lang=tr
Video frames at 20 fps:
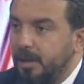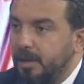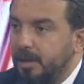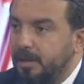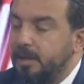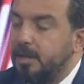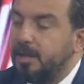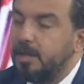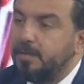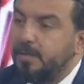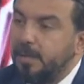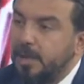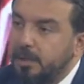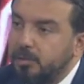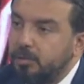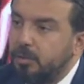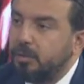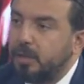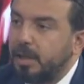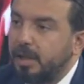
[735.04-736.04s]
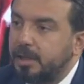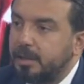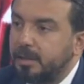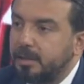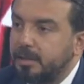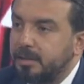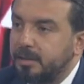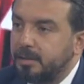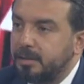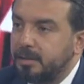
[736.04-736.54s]
41 dolar
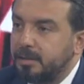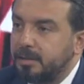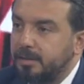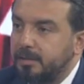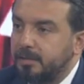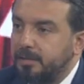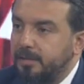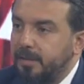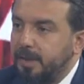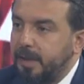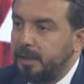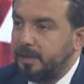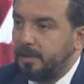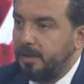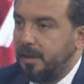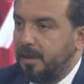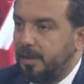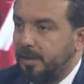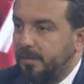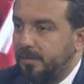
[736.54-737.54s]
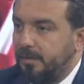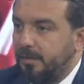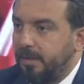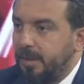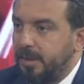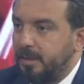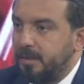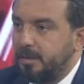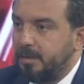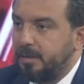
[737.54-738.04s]
fiyat teklifi
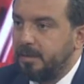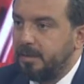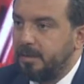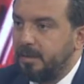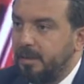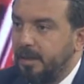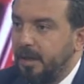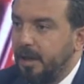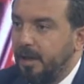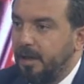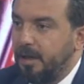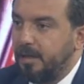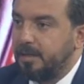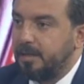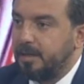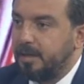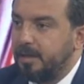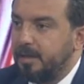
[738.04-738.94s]
verdi ihalede.